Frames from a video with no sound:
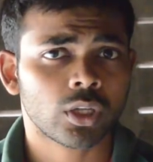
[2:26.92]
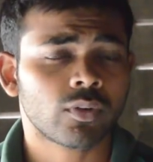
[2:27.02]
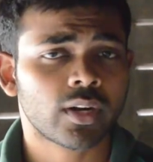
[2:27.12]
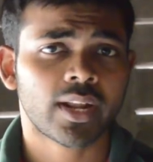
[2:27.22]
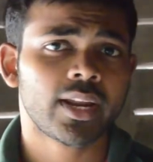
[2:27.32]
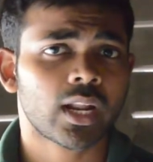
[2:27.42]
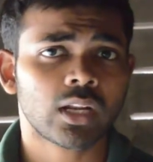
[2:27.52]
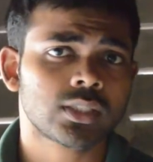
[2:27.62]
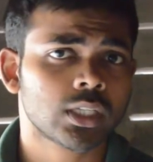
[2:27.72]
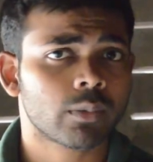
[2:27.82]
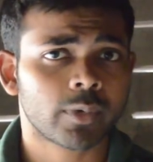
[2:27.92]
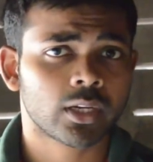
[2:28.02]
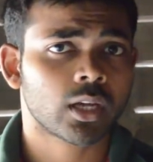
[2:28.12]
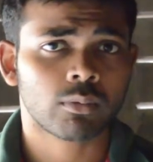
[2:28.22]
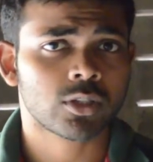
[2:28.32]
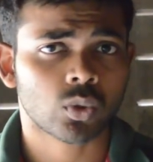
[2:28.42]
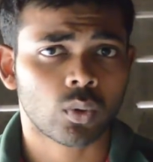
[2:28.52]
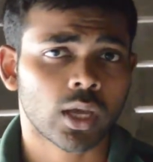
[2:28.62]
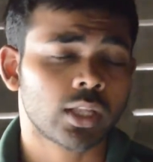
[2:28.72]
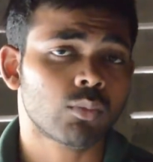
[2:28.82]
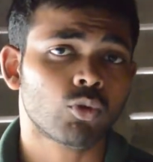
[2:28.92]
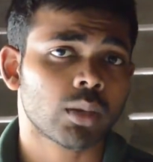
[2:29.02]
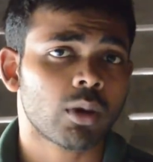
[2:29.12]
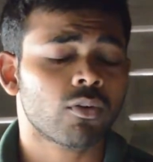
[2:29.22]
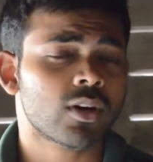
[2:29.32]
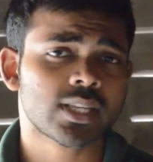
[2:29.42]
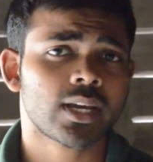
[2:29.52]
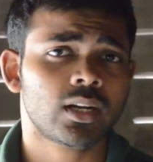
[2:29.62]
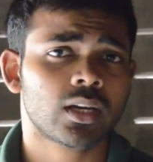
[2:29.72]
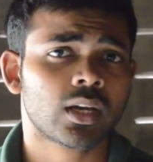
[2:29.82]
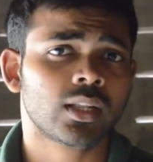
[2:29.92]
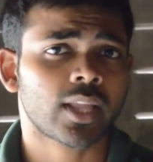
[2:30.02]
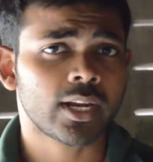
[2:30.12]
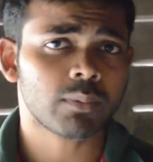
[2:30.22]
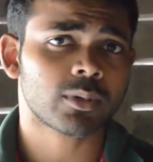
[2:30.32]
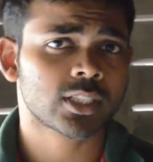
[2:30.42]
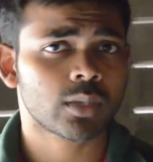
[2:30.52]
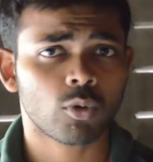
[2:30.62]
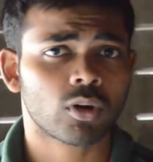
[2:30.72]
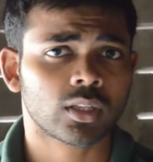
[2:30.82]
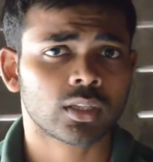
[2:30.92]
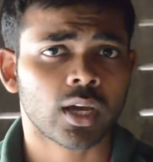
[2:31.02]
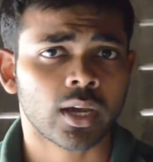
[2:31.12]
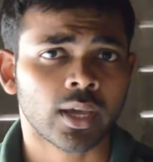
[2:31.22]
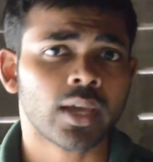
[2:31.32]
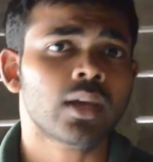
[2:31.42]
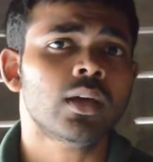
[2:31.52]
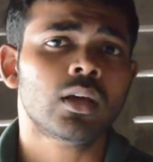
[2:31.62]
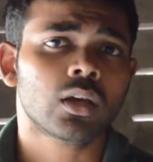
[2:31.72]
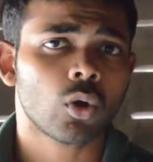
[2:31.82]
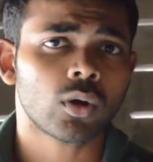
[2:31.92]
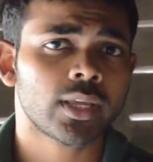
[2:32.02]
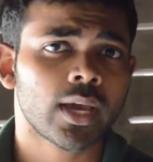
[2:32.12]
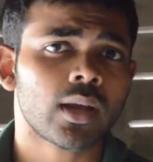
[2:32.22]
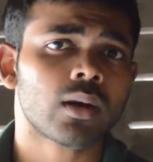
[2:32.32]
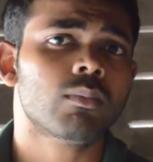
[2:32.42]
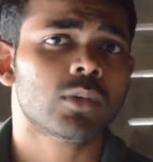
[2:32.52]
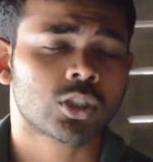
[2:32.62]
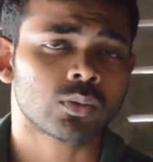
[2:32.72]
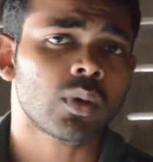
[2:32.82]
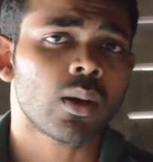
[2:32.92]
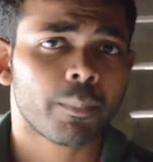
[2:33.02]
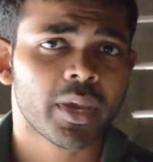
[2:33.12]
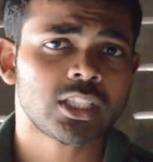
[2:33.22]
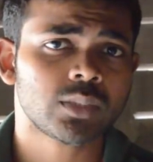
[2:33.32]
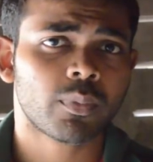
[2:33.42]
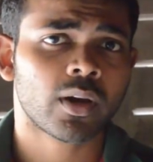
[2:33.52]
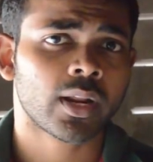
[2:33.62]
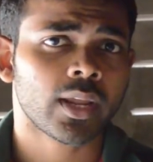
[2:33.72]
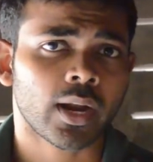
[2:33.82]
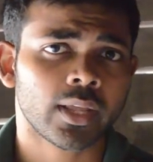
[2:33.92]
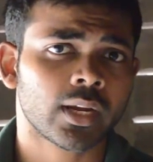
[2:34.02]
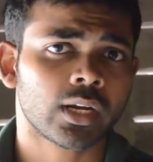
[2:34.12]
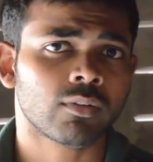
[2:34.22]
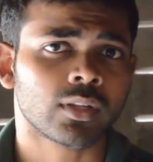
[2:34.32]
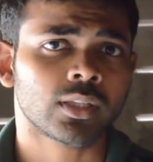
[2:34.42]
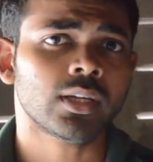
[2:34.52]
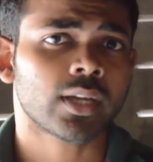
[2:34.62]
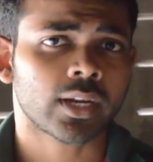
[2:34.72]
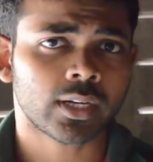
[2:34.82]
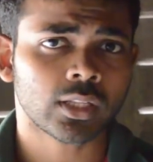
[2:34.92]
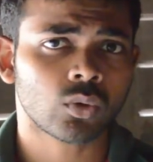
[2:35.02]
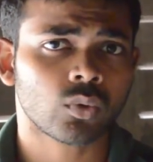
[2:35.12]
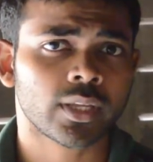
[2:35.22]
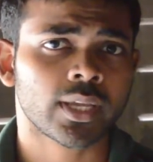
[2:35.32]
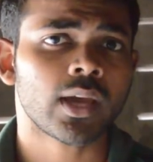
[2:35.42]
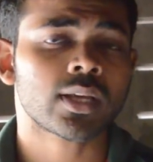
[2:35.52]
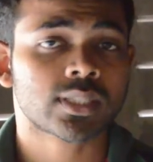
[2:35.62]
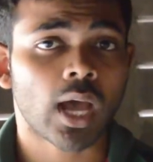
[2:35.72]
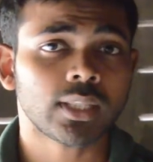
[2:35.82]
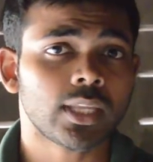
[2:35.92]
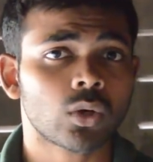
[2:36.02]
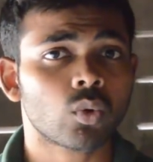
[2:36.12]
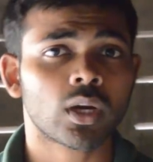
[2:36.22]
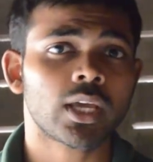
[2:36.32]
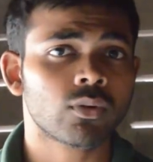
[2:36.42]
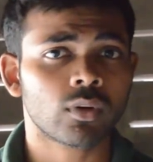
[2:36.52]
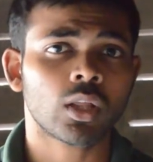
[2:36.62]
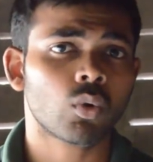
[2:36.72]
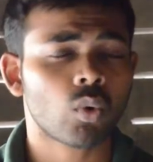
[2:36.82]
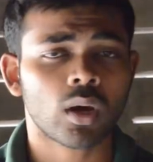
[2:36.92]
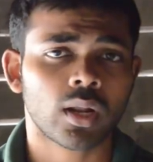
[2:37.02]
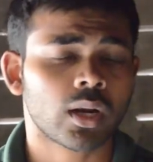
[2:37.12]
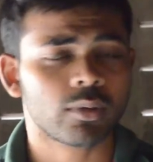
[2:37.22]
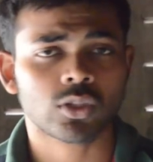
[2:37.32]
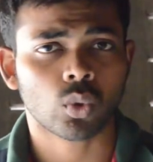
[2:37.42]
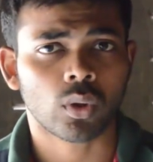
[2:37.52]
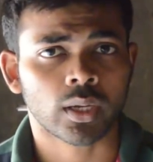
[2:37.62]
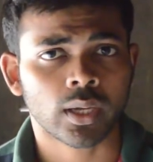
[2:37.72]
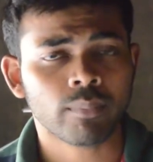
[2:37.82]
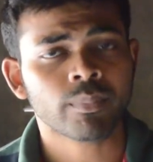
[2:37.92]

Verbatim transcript: இவர் நிறைய நல்ல விஷயங்கள் பண்ணியிருக்காரு அப்படின்னு சொல்லுவாங்க அதுலேயும் முக்கியமாக விவசாயிகளுக்கு தண்ணி பிரச்சனையை போக்குறதுக்காக கோதையார் மற்றும் பேச்சிப்பாறை அணைகள் வந்து கூடிய சாத்தியக்கூறில் இவர்கள் தான் உருவாக்குனார் அப்படின்னு சொல்லுவாங்க